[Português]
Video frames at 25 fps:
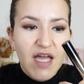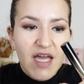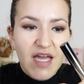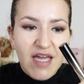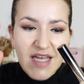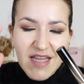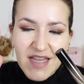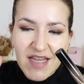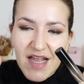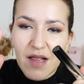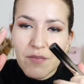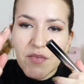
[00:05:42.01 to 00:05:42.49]

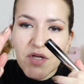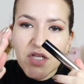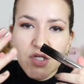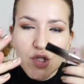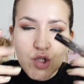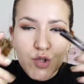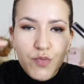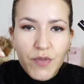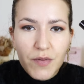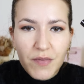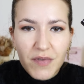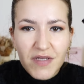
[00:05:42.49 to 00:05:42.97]
Idealmente eu
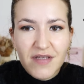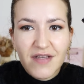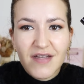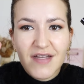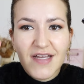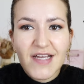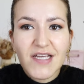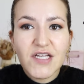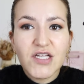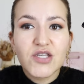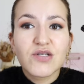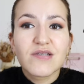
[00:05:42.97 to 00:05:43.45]

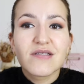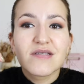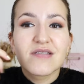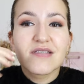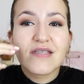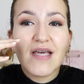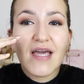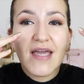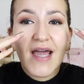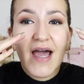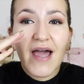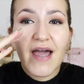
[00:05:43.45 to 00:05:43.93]
experimentaria isto
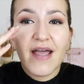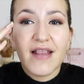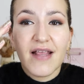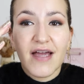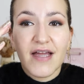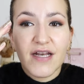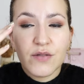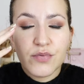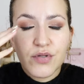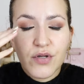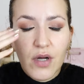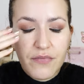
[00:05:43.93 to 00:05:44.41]
sem
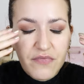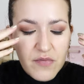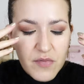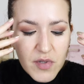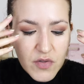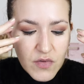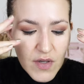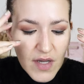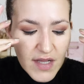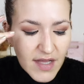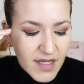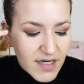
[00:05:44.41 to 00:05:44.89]
eyeliner, porque
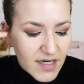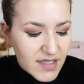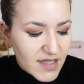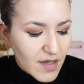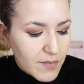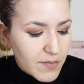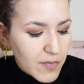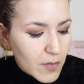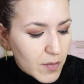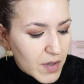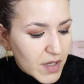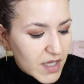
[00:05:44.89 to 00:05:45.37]
obviamente o eyeliner
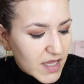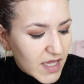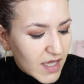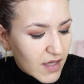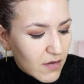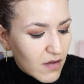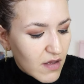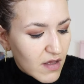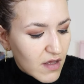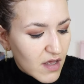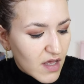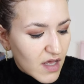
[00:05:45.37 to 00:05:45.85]
tapa um bocadinho
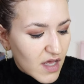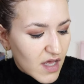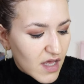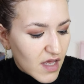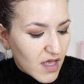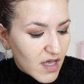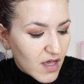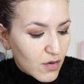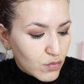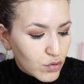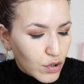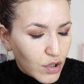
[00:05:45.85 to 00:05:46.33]

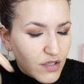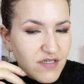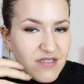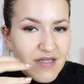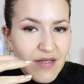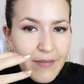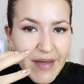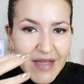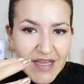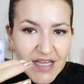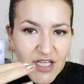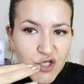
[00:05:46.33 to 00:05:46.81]
uh, o nosso
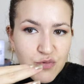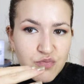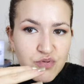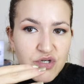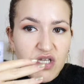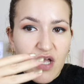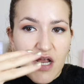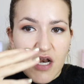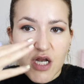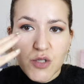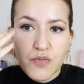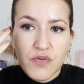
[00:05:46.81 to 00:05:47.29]
tamanho das
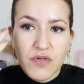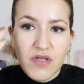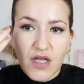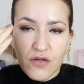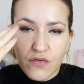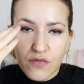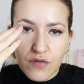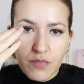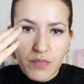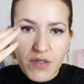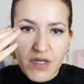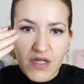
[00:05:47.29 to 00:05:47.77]
pestanas, porque está
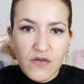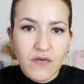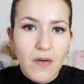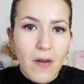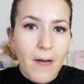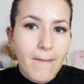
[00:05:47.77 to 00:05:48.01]
tudo preto.